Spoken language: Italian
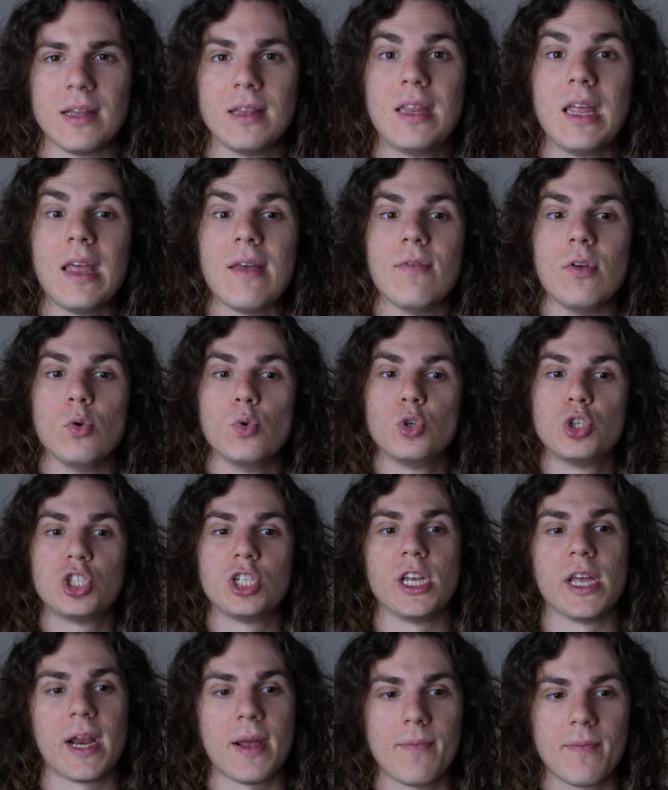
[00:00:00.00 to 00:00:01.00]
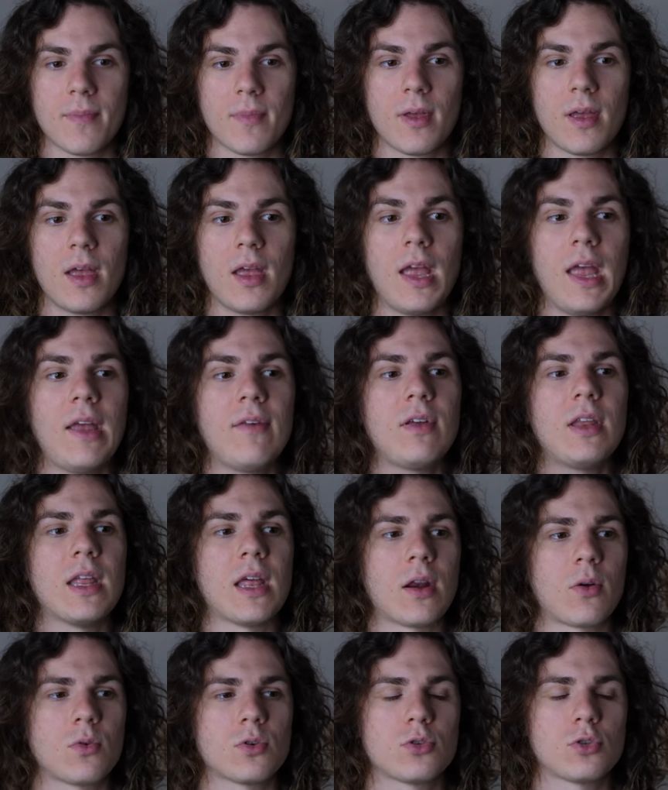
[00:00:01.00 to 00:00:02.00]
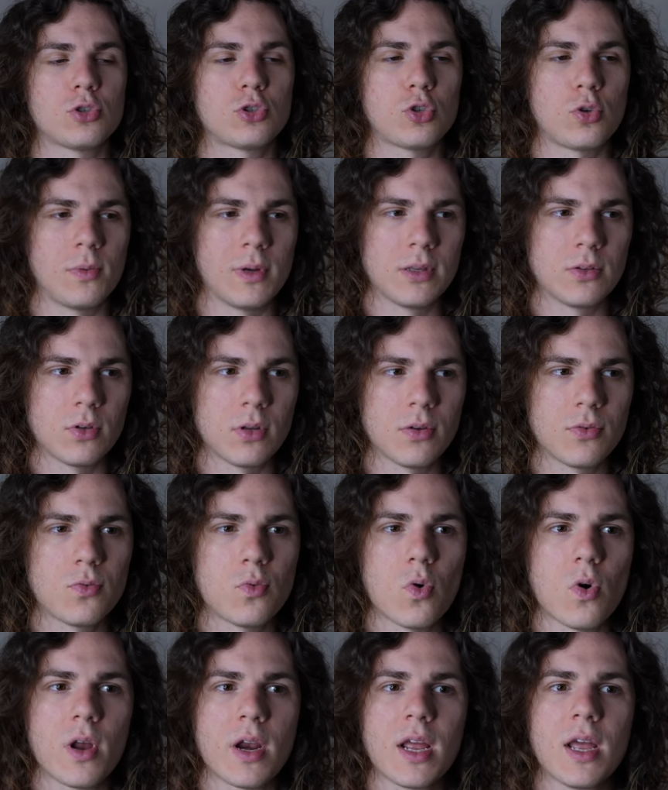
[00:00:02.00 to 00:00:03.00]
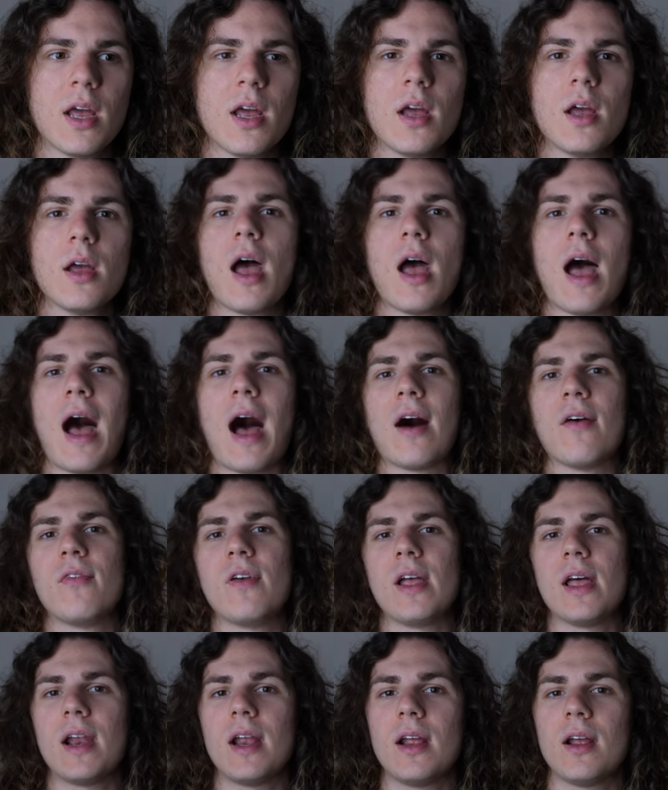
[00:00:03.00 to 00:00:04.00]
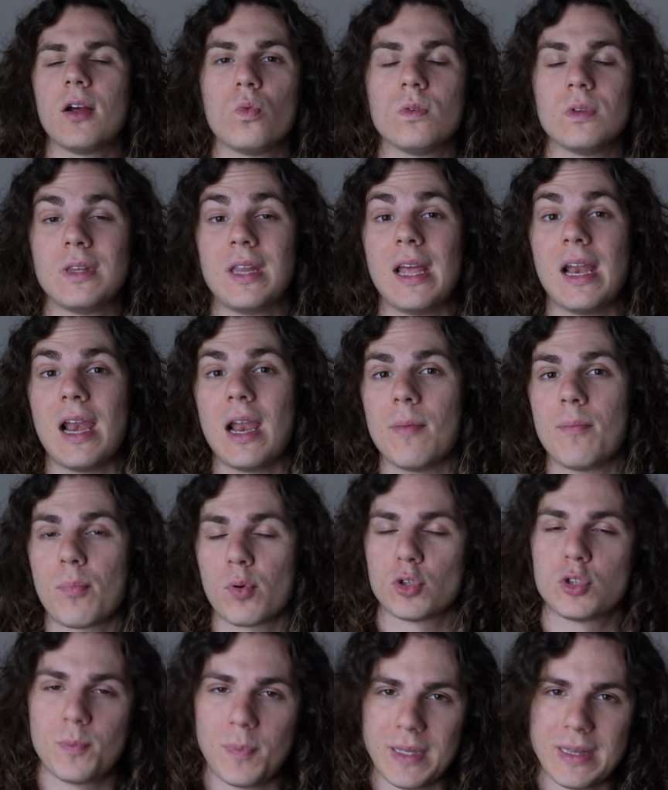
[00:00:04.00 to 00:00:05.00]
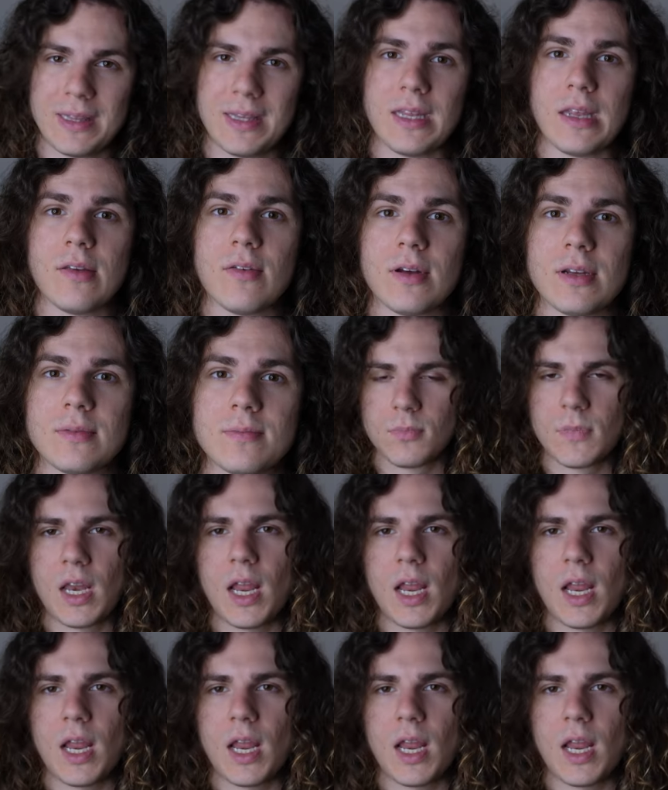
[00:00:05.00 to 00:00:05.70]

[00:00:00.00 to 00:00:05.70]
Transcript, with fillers: Devi uscire e vedere questo strumento da fuori, avere della prospettiva.